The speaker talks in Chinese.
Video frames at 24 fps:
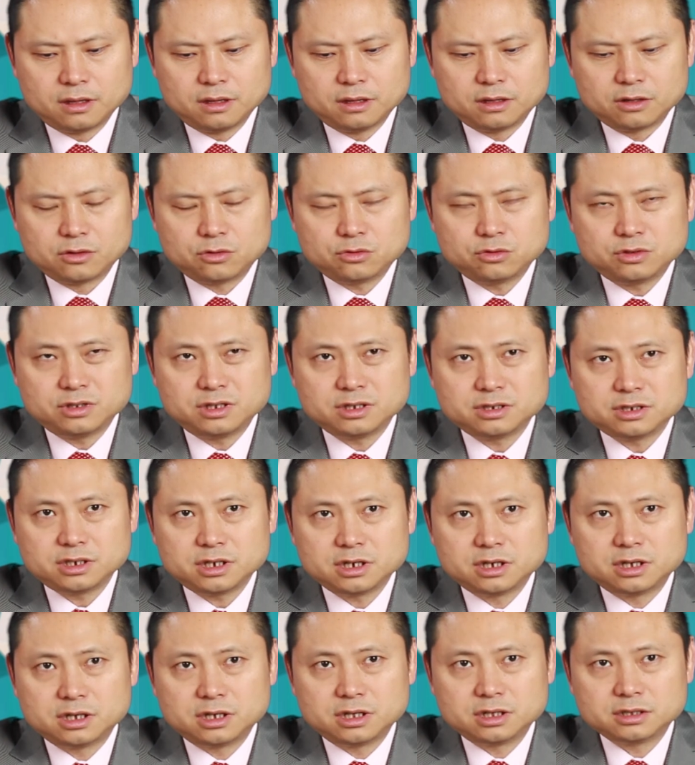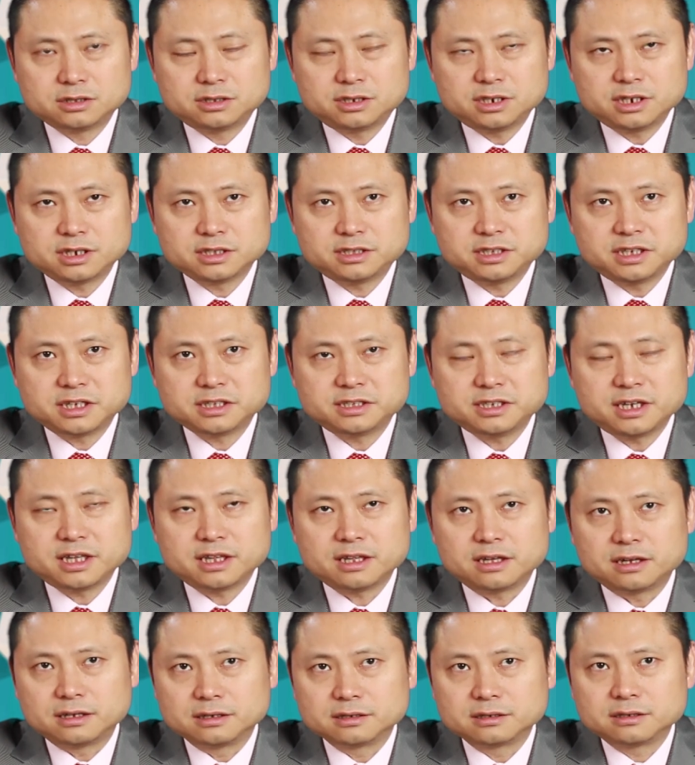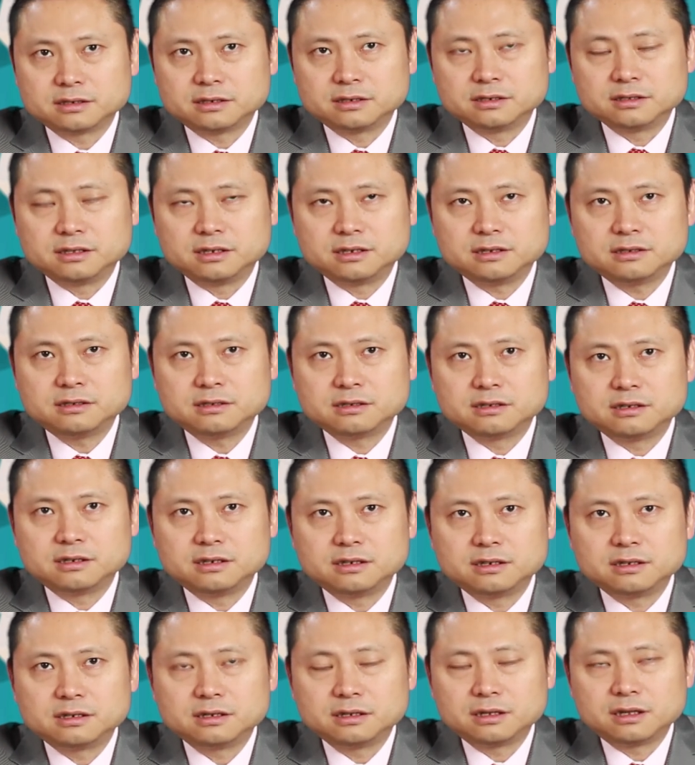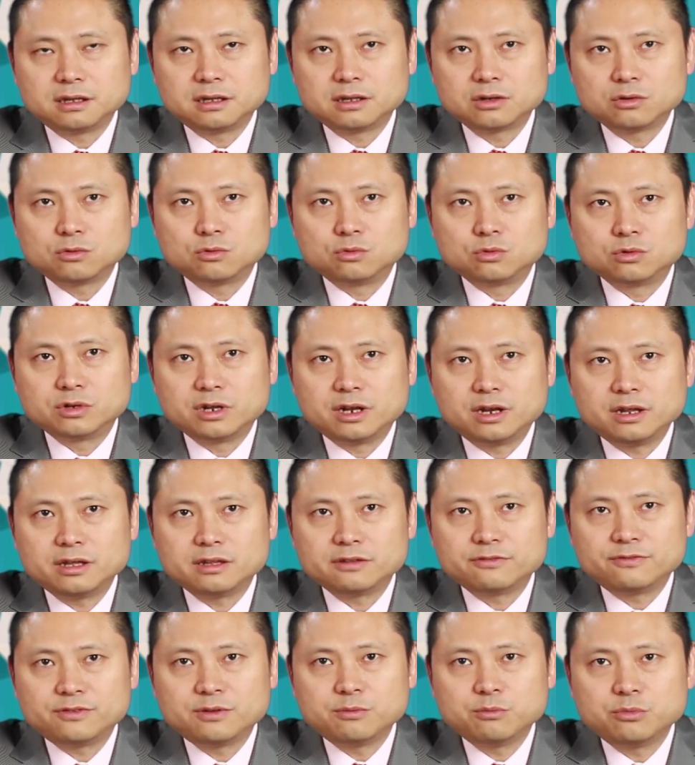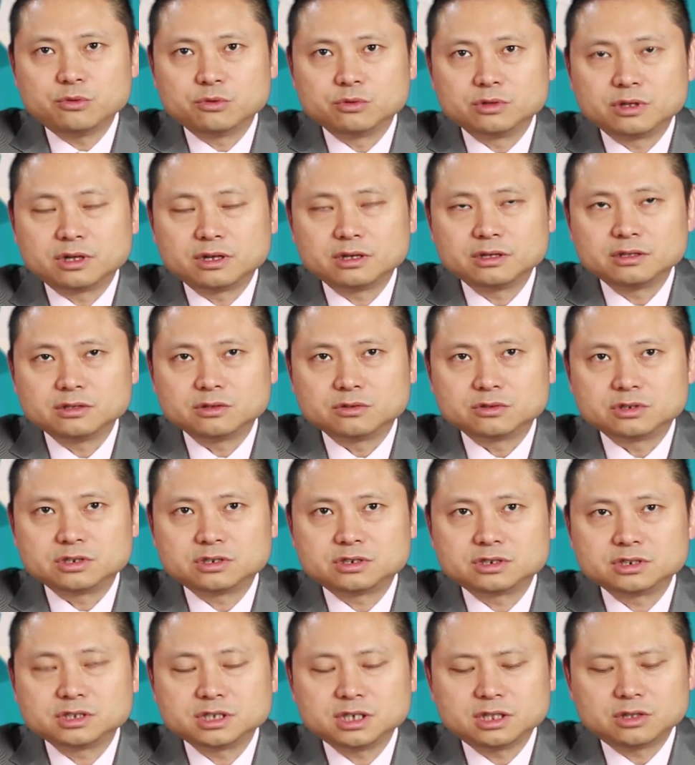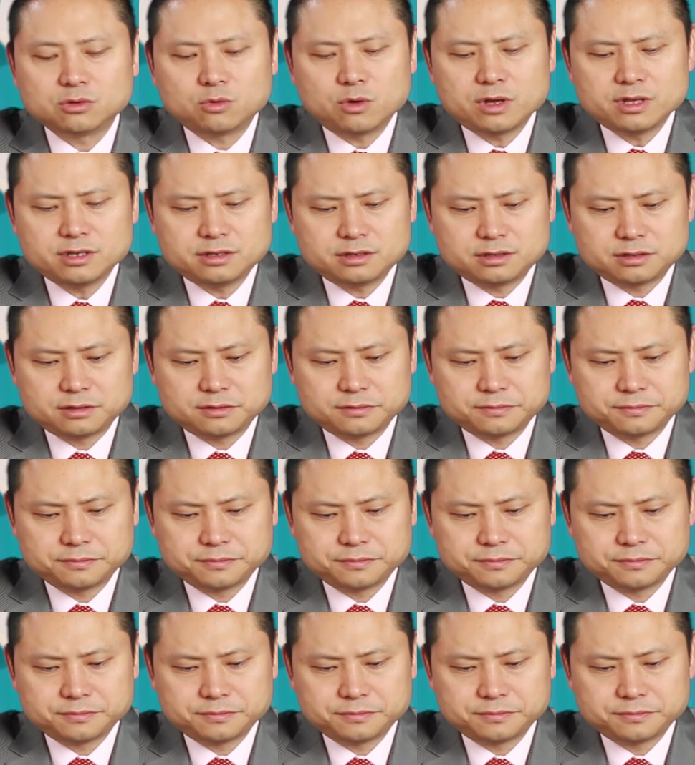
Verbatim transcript: 也就是说呢，这个这个界限呢，可能和古人类的分布呢有着直接的关系。